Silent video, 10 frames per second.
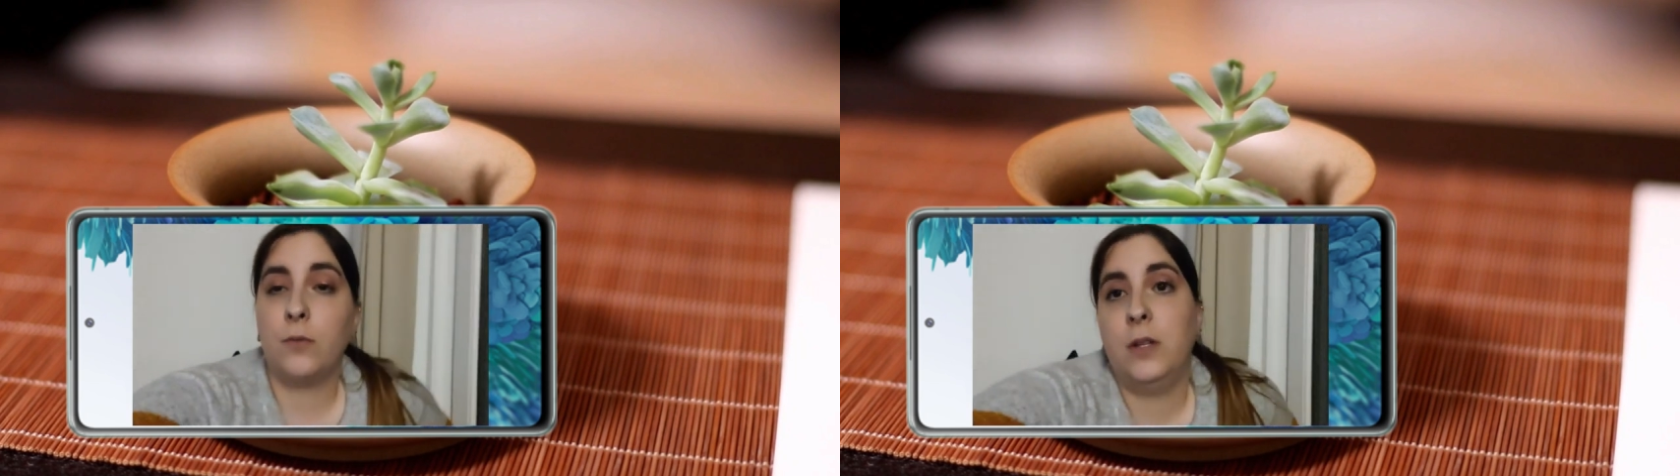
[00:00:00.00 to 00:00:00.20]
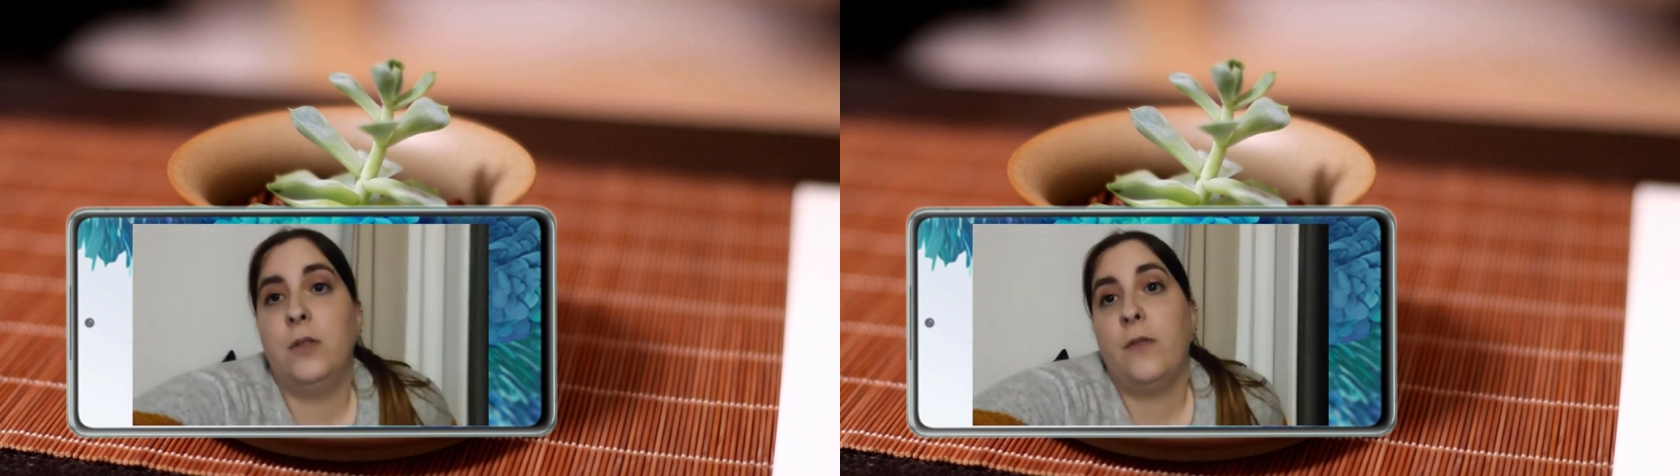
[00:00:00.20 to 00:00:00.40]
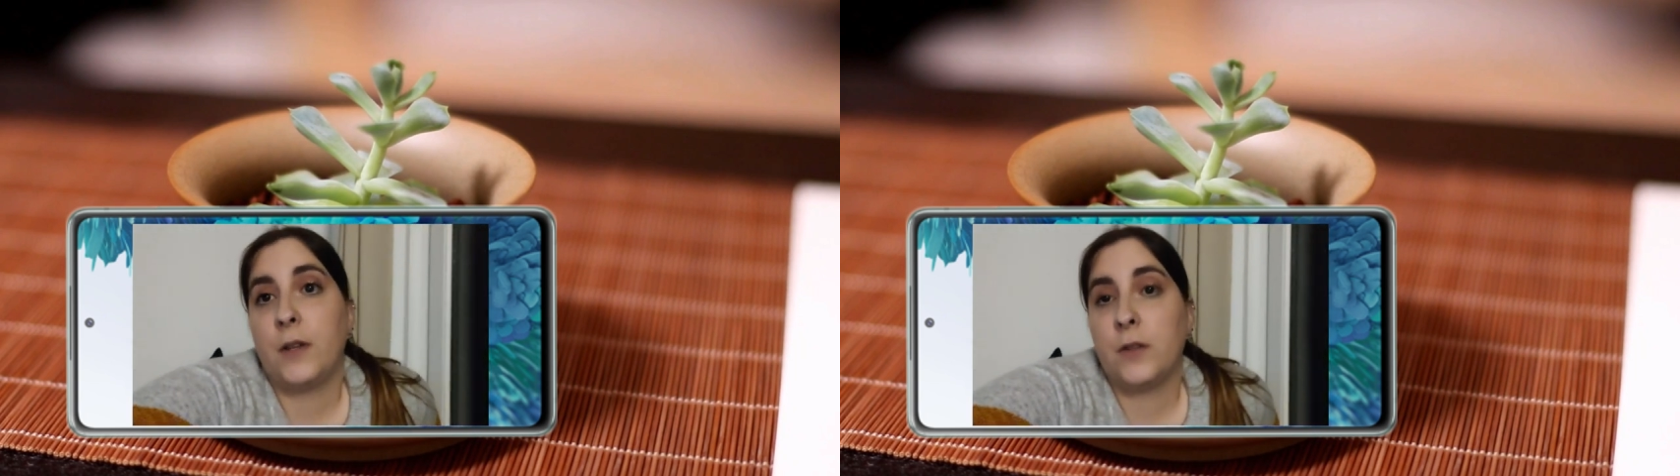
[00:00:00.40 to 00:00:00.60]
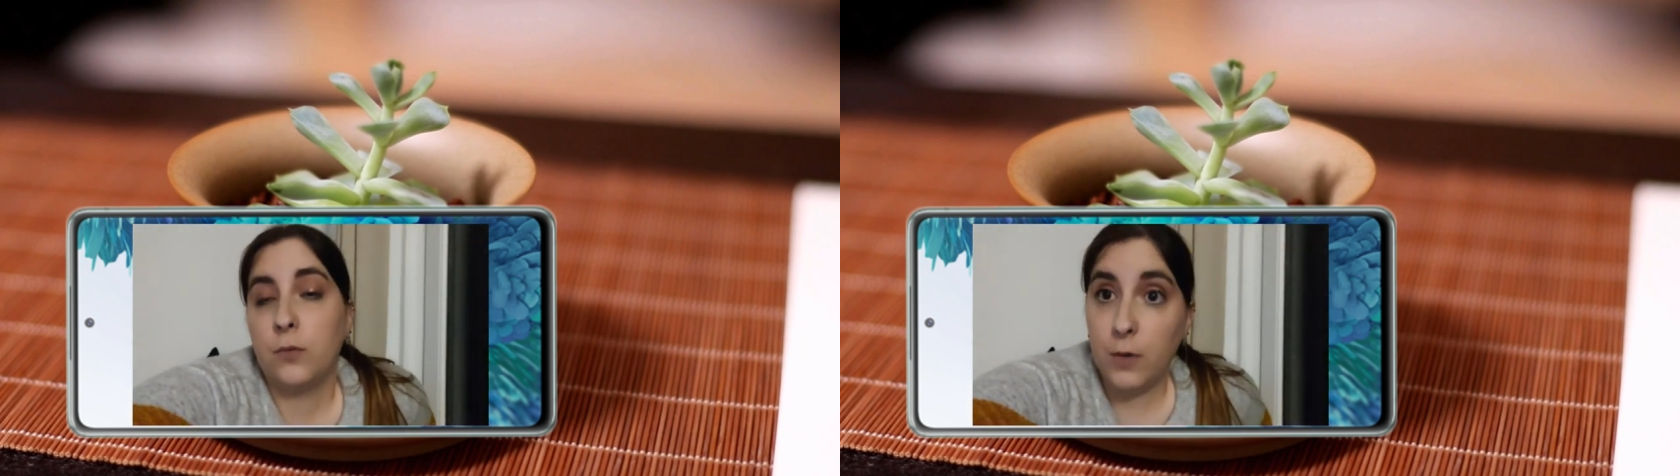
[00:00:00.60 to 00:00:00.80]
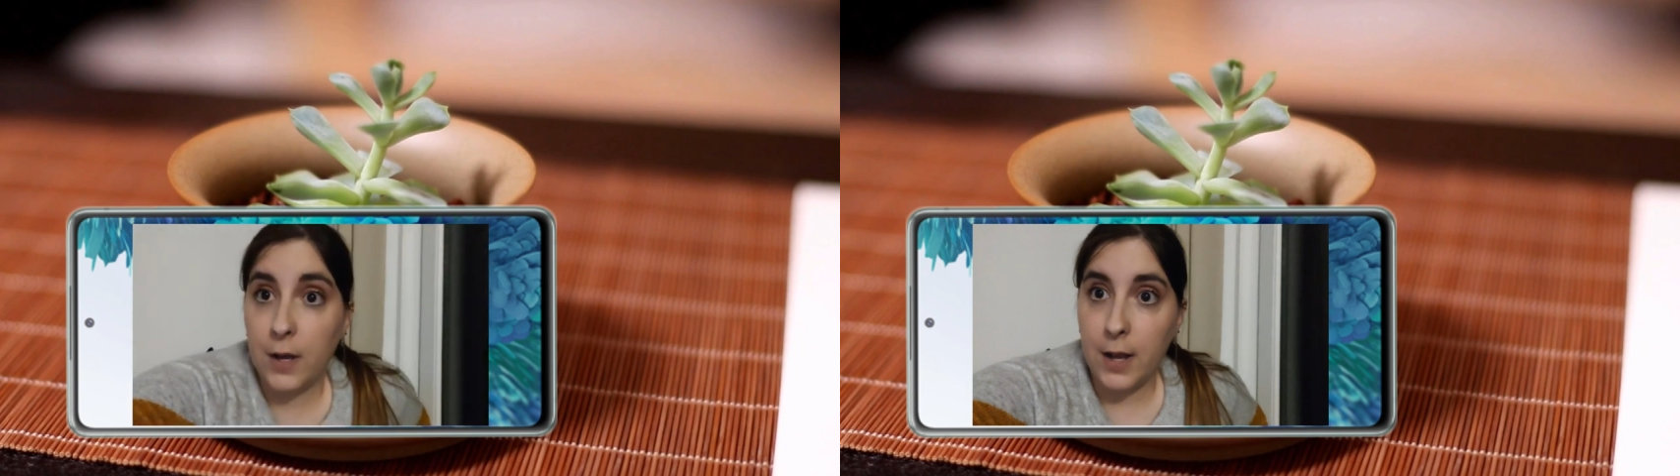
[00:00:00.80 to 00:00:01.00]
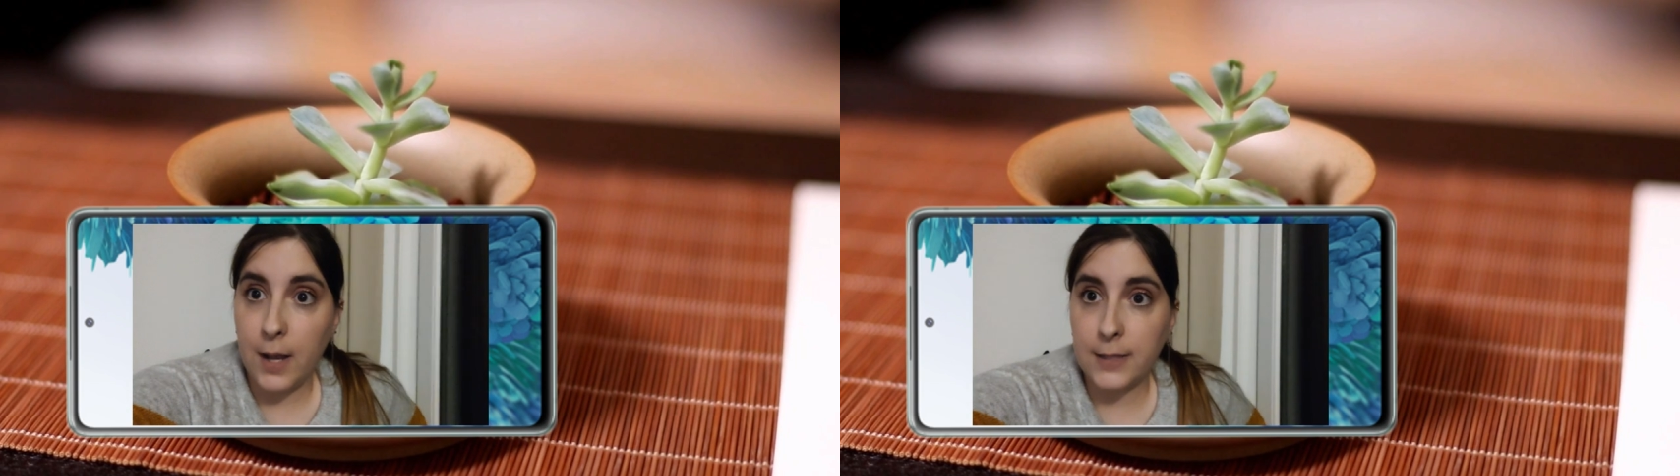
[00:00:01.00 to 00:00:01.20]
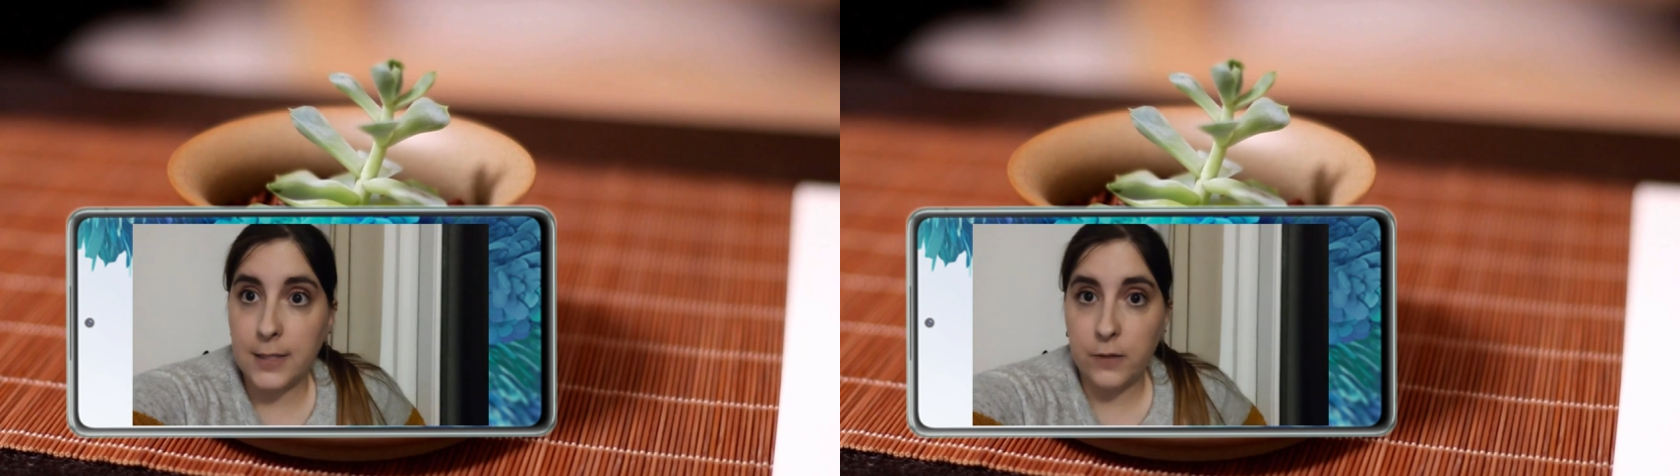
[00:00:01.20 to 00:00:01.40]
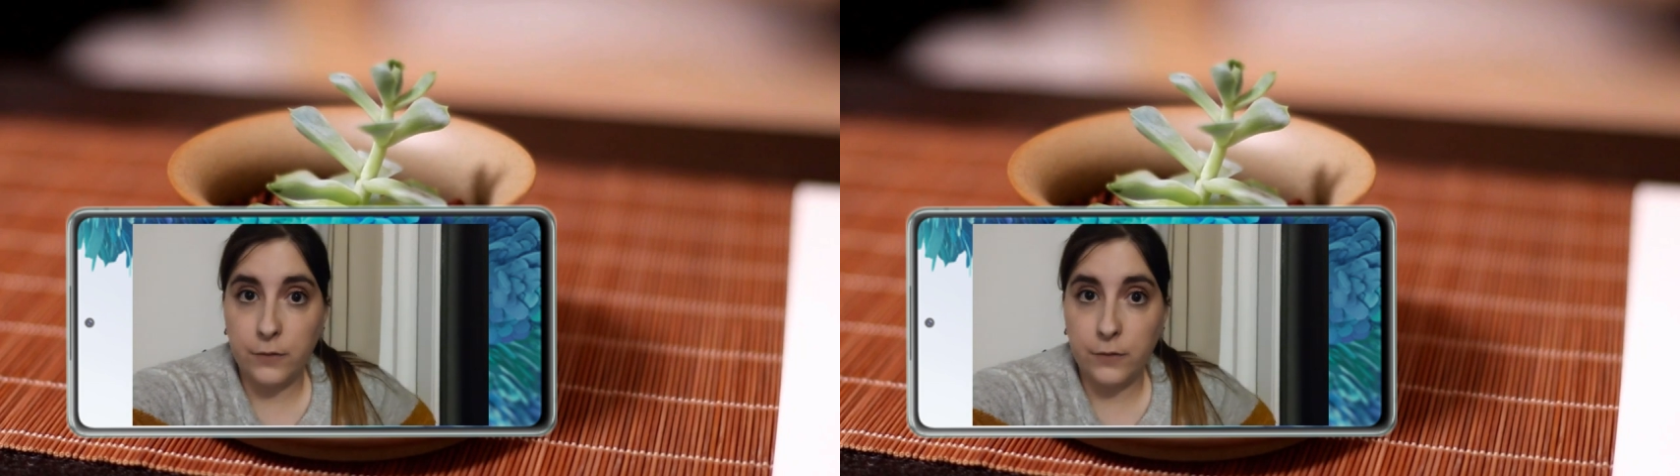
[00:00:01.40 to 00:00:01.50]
Ils doivent faire tout euh, assez